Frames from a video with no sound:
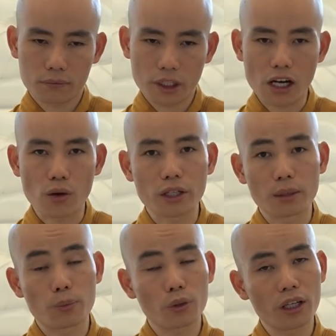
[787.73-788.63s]
Cái đậu
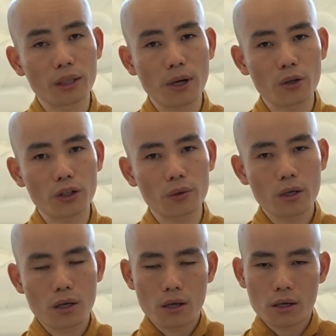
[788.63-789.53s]
nành protein bao nhiêu?
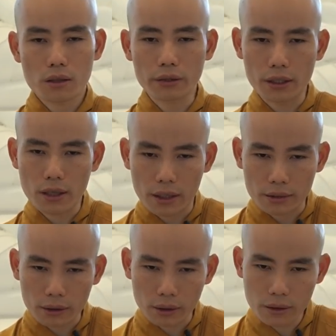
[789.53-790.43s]
Có nghĩa là người
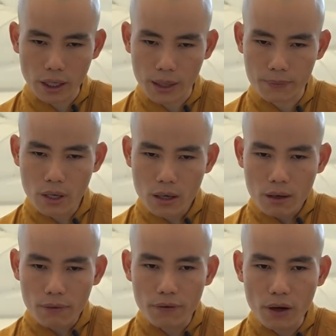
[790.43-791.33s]
ta tính thêm
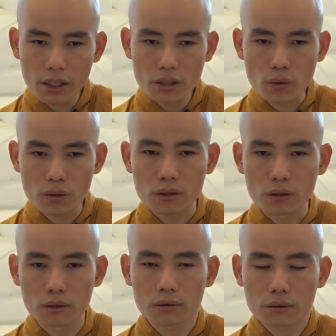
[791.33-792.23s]
với cái số
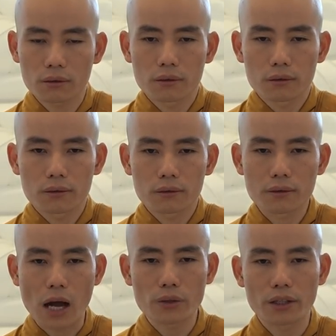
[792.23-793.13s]
lượng
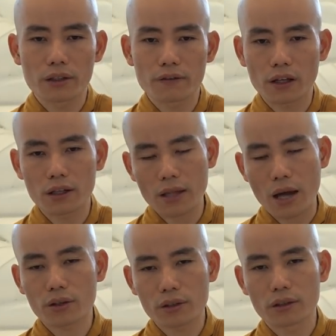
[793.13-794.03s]
đậu nành như vậy để
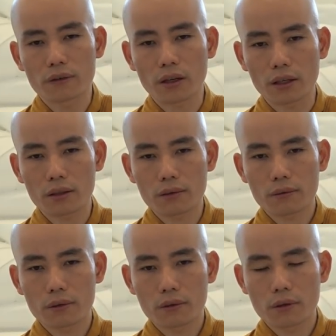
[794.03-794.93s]
tạo ra thịt như vậy
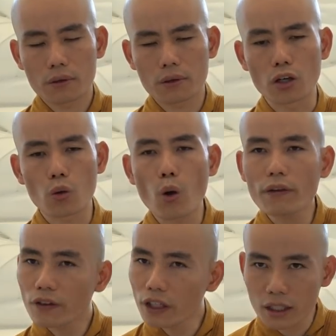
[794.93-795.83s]
thì nó quá
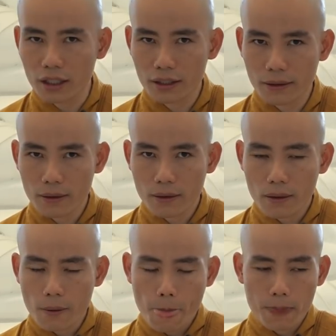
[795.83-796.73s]
phí đi.
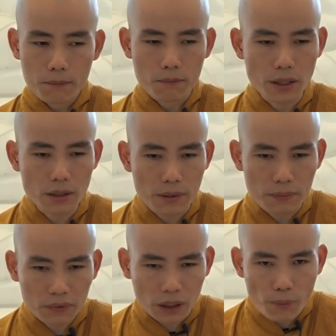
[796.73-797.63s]
Bởi vì
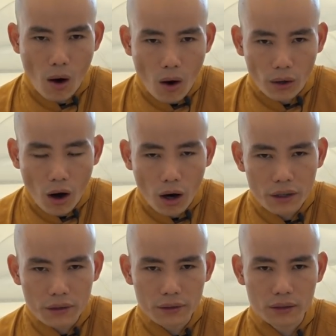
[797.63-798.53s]
thịt bò
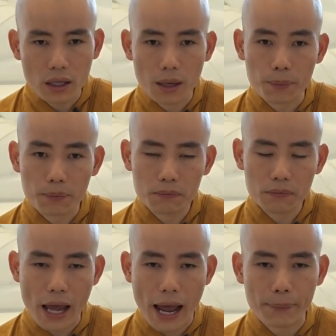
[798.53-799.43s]
đỏ là
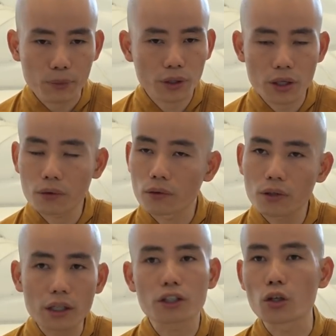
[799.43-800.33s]
đạm protein rồi
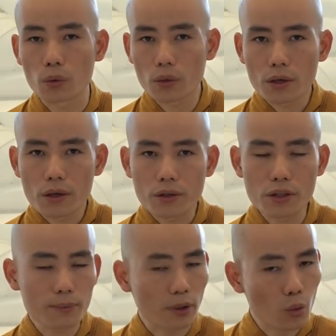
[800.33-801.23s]
rất nhiều,
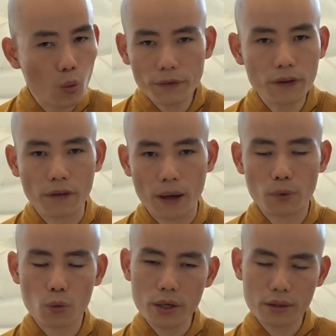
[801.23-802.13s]
nhưng mà nó quá phí phạm. Nó
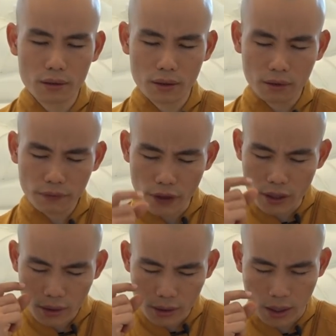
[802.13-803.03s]
quý nó phí
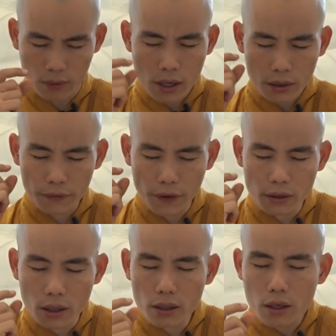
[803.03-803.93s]
như thế nào? Nó phí
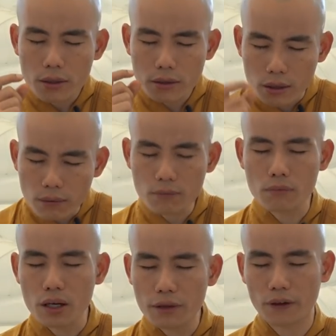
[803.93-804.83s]
tới chín
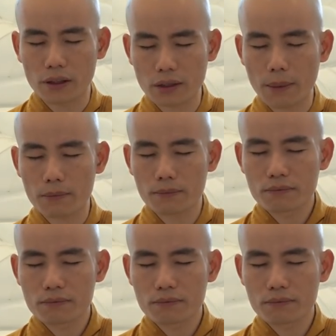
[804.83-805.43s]
mươi phần trăm